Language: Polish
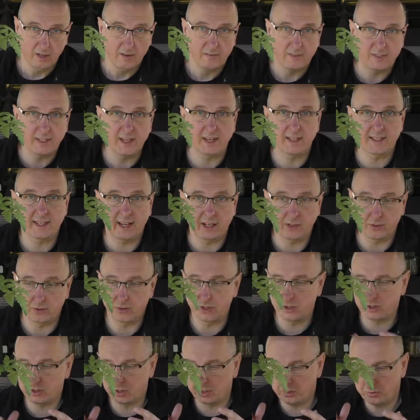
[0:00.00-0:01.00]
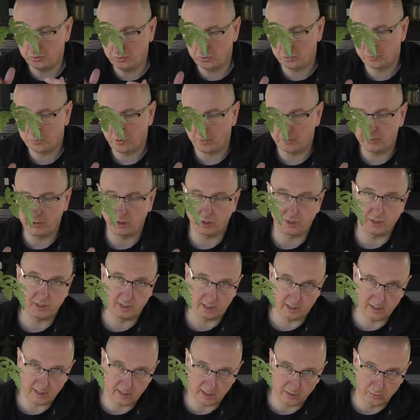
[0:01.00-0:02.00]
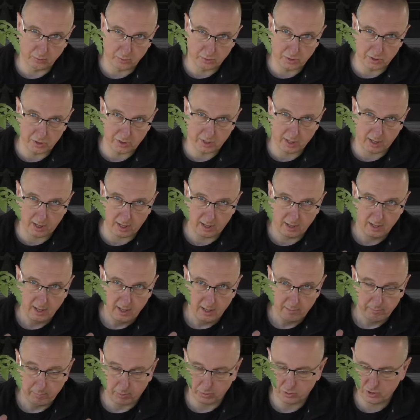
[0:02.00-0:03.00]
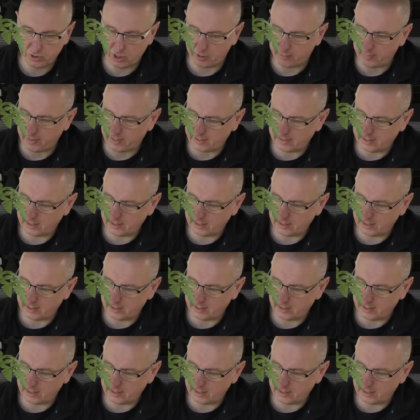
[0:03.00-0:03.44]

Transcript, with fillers: wsadzając, jeżeli już pomidor jest na tyle duży, że potrzeba.